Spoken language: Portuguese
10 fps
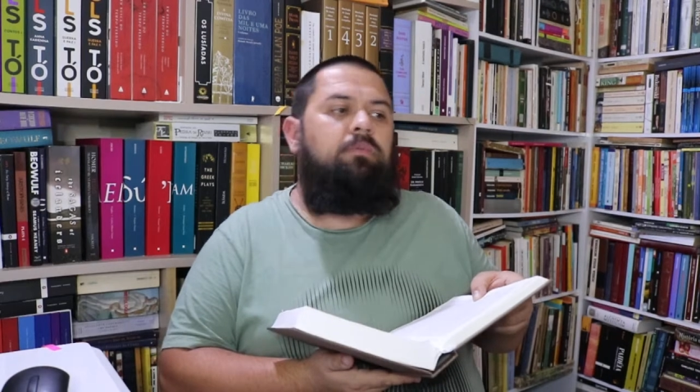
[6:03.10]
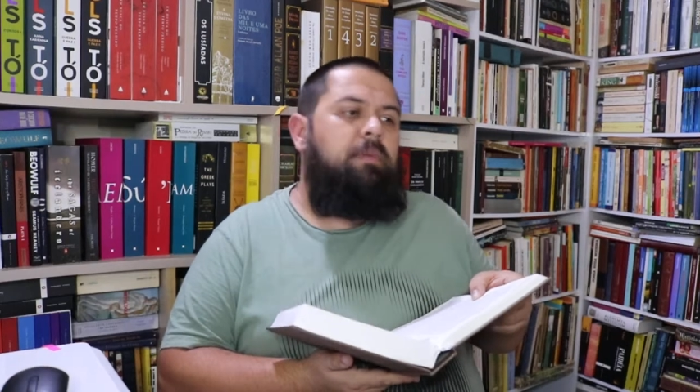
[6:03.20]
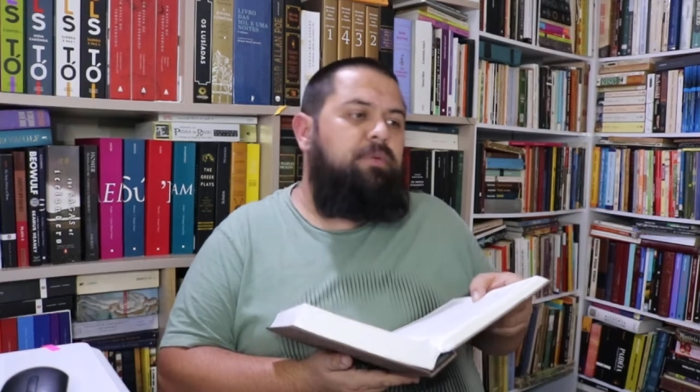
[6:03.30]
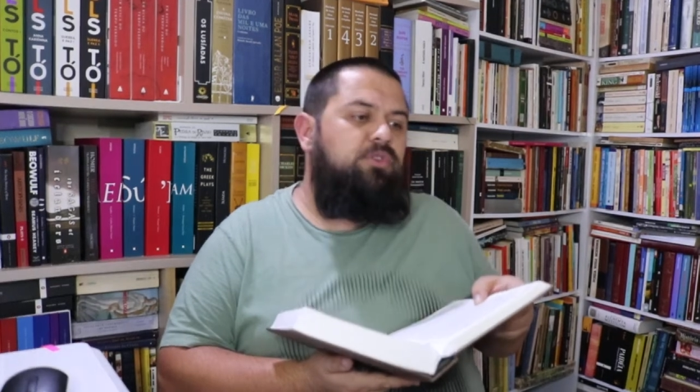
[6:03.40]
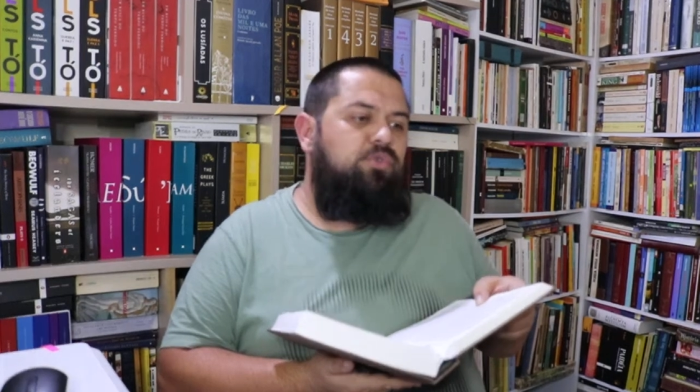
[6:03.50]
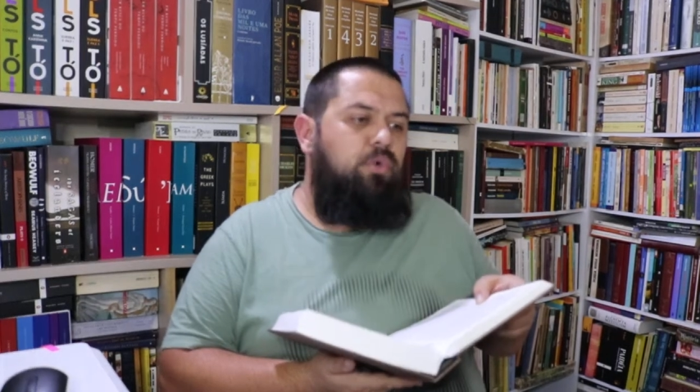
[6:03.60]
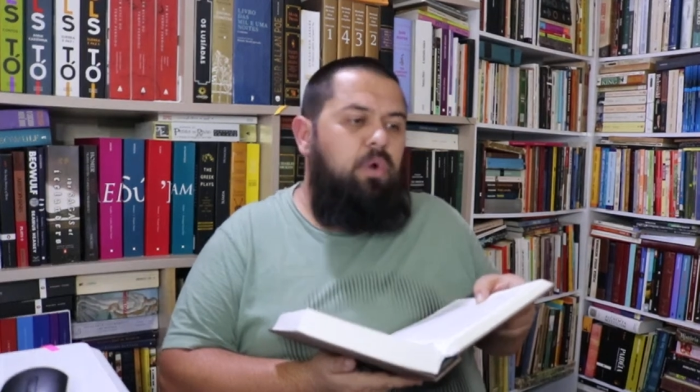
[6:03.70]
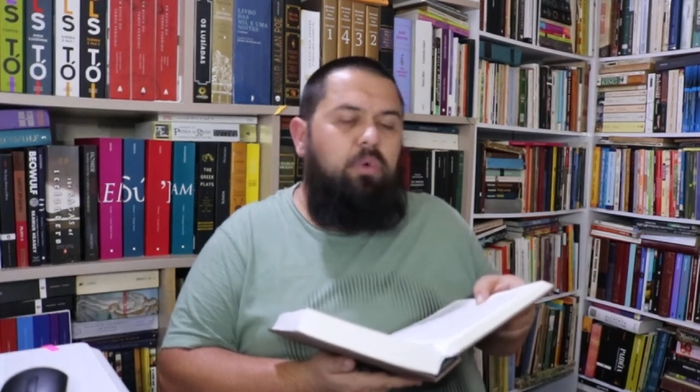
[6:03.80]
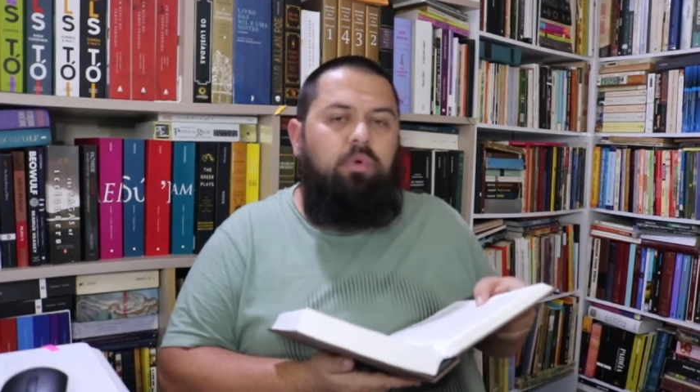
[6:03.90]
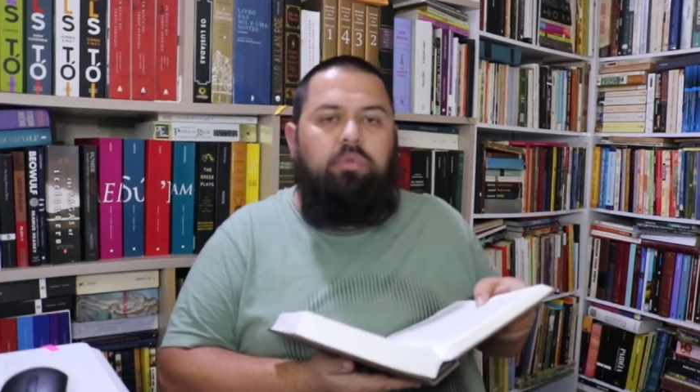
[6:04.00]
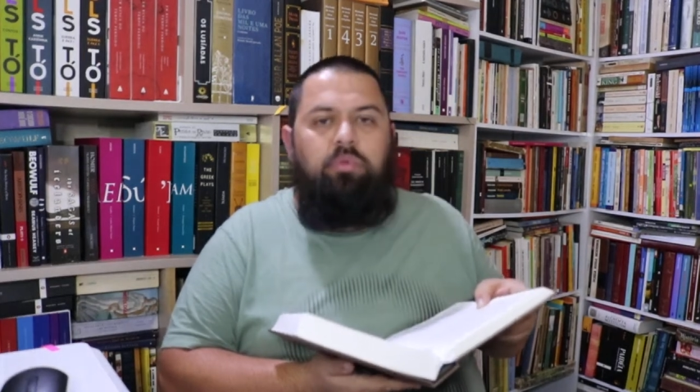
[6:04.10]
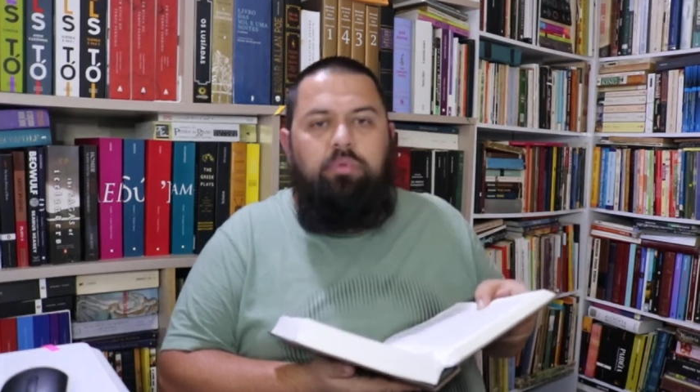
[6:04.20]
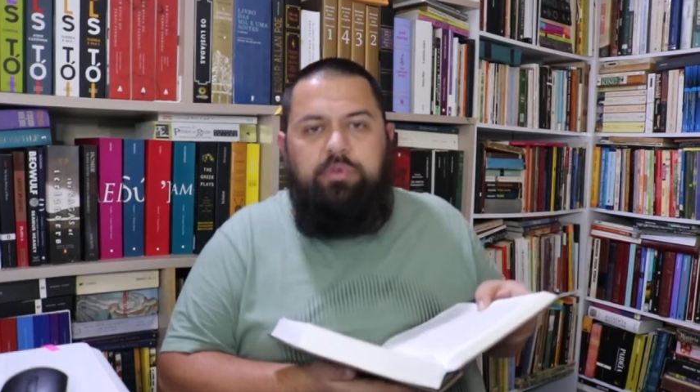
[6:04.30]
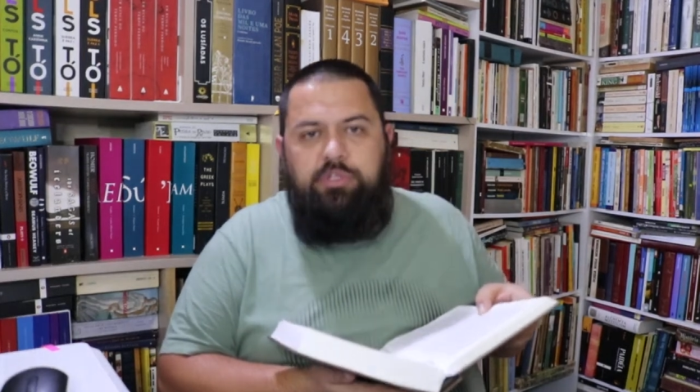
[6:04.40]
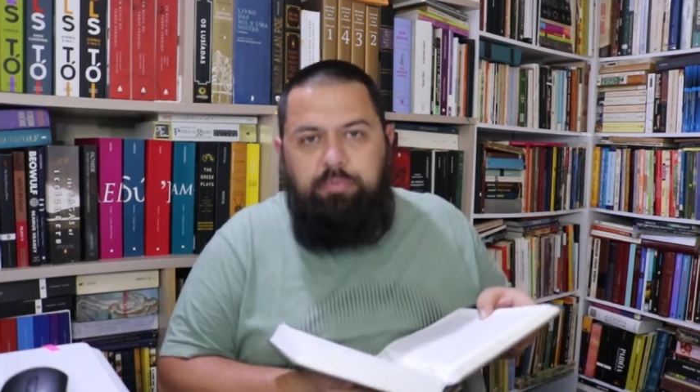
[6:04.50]
uma pessoa,
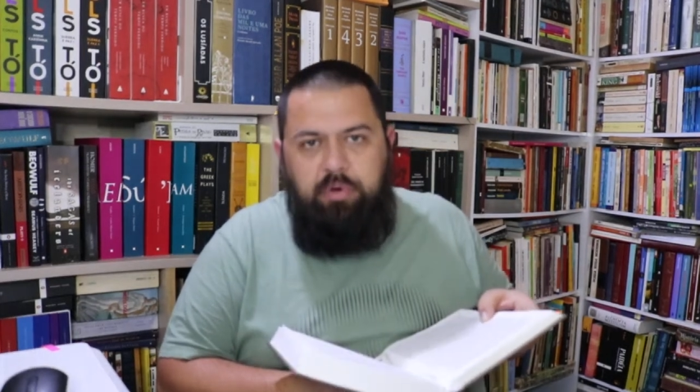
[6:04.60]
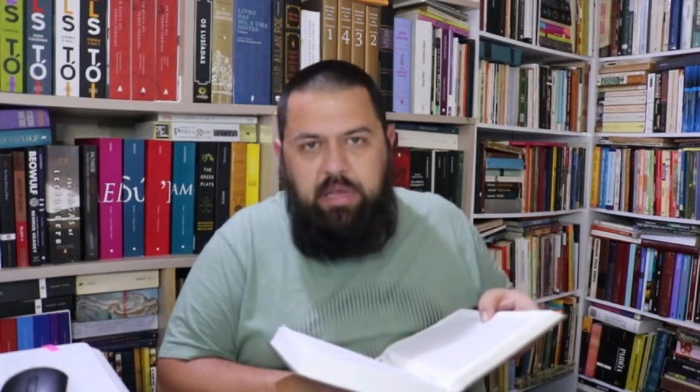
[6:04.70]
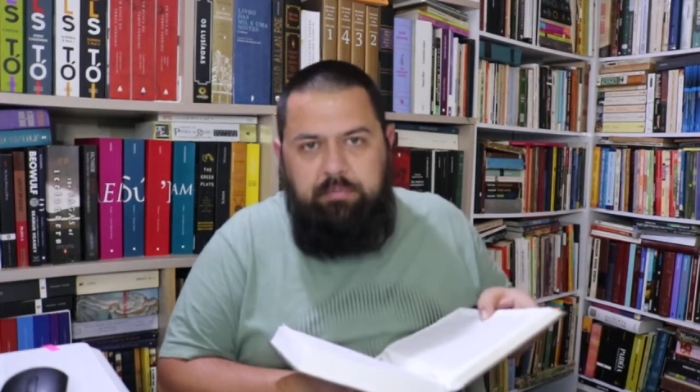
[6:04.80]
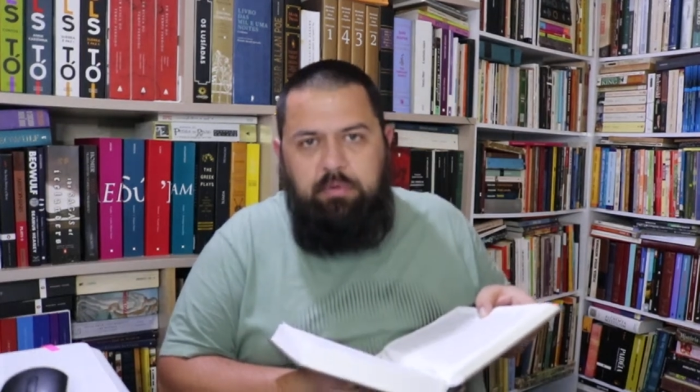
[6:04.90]
quando expõe a